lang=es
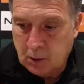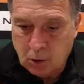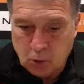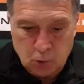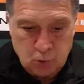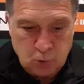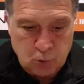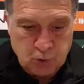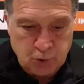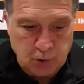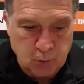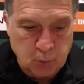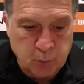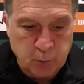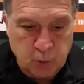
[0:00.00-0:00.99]
construyendo
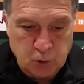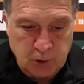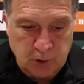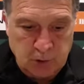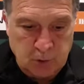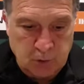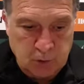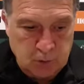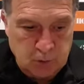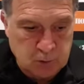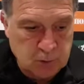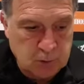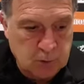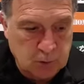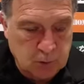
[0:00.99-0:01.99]
un proyecto
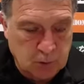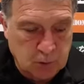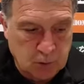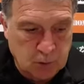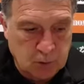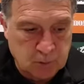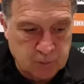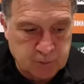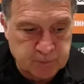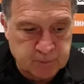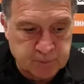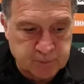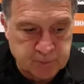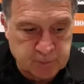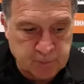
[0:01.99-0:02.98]
con
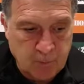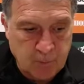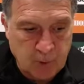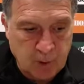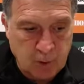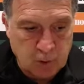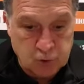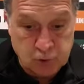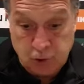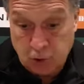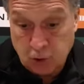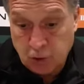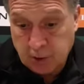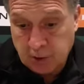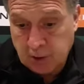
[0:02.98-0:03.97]
con
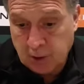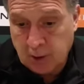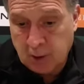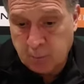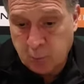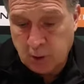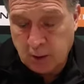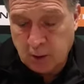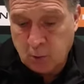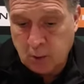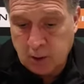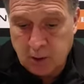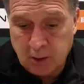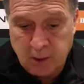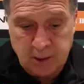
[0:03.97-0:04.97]
chicos que tengan buenas
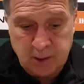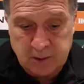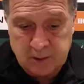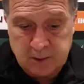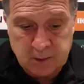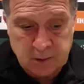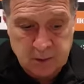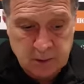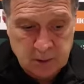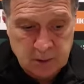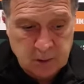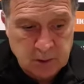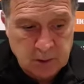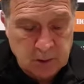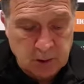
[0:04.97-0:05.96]
cualidades.
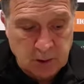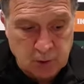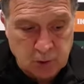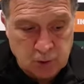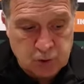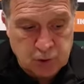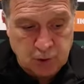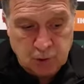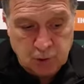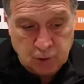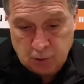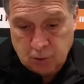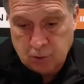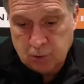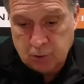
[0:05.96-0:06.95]
Estos
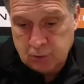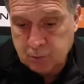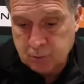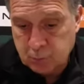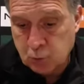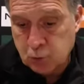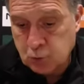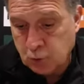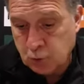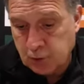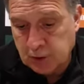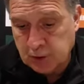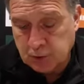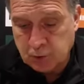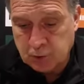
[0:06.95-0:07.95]
chicos, muchos de
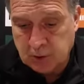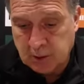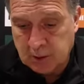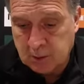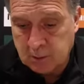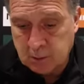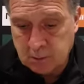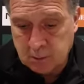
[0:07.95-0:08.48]
ellos han,